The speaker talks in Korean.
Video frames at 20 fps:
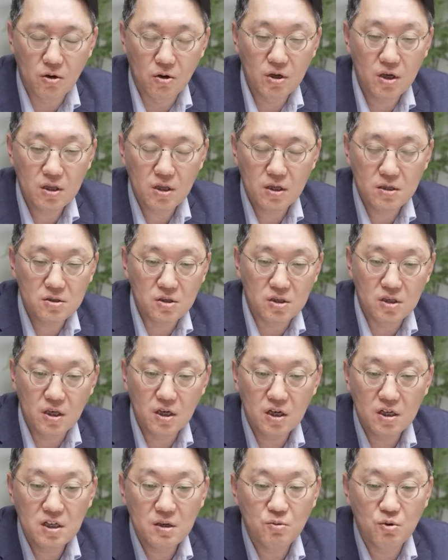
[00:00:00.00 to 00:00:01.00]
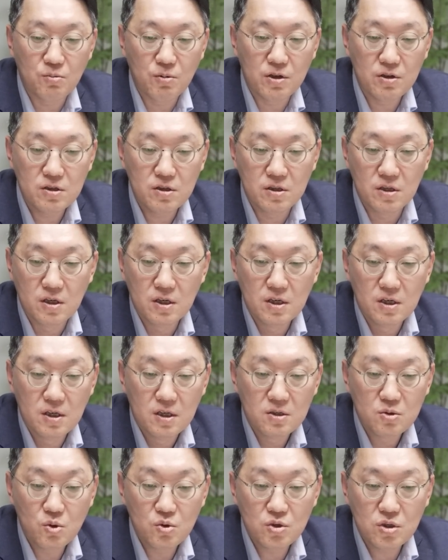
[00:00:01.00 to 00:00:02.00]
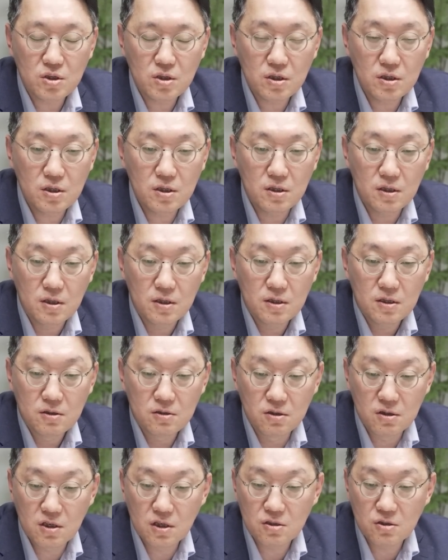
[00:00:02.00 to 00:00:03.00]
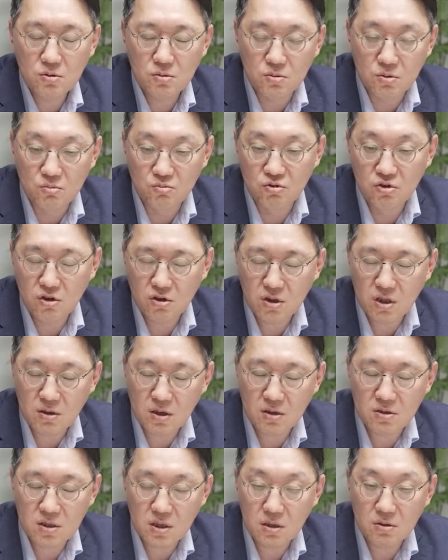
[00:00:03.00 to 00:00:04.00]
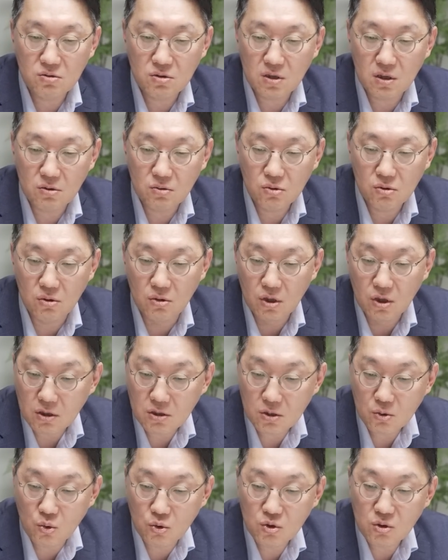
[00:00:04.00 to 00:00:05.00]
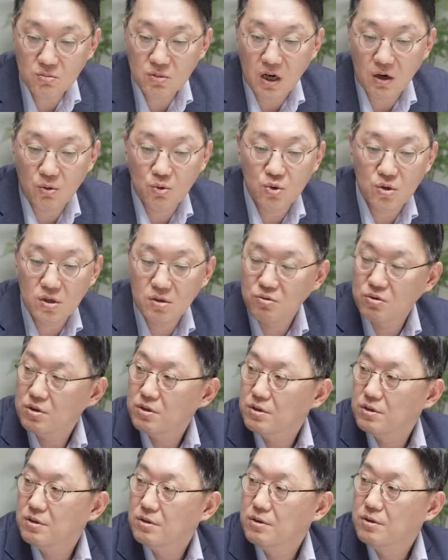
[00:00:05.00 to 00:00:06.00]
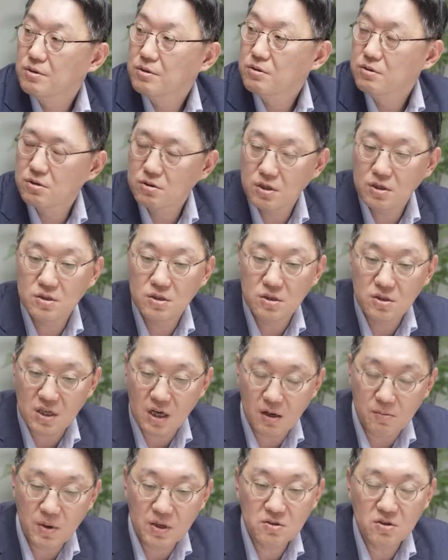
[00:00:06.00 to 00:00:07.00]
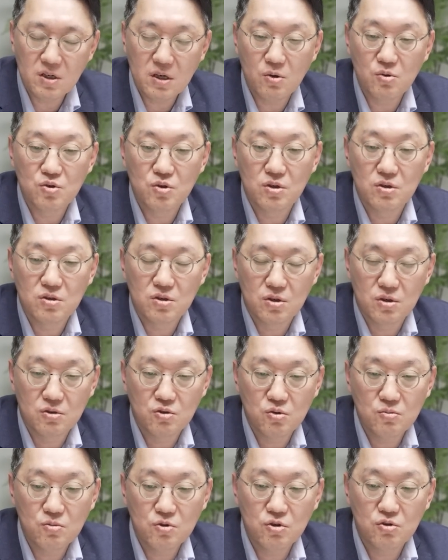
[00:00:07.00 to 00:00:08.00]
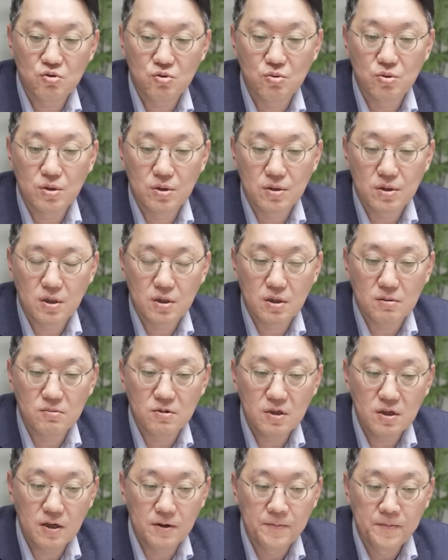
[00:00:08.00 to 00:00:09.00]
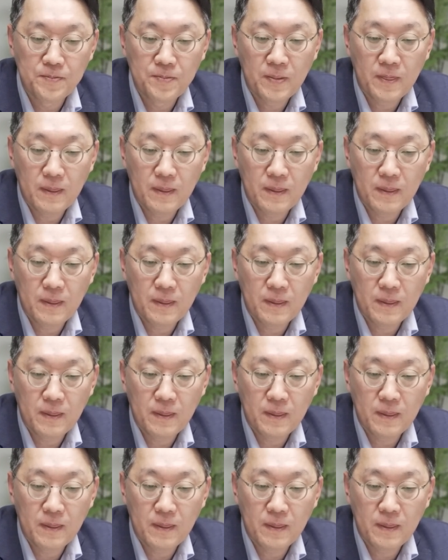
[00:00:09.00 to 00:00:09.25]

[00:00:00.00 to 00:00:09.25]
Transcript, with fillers: 거기에 따라서 이행하다 보면은 솔직히 그렇게 해서 물렸다가 사더라도 다시 고점 나오더라고요. 네. 그때 이제 잘 빠져나올 수 있는 기회 충분히 주고 이렇기 때문에 네.